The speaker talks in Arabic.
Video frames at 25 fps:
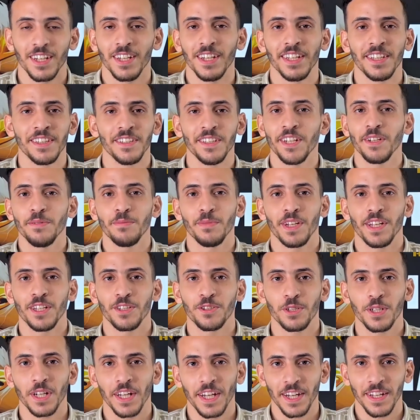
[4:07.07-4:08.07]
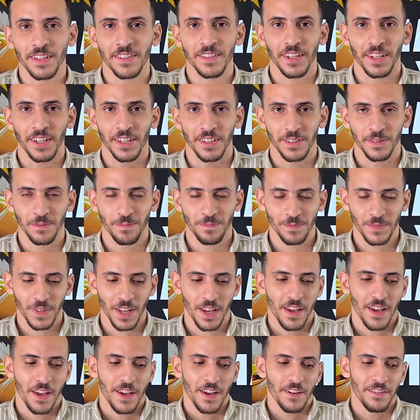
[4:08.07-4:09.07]
اتنين من 20 حاجات زي كده
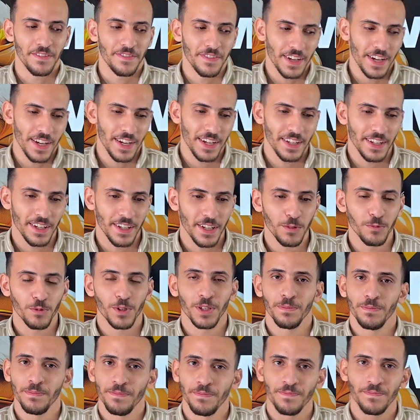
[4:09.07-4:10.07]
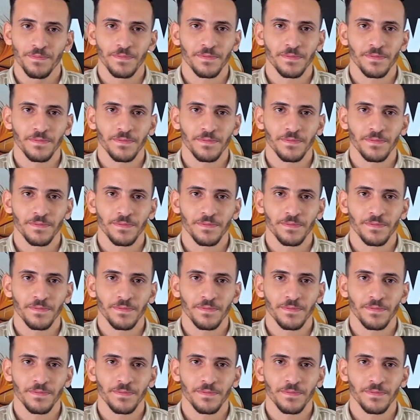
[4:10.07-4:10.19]
فالمهم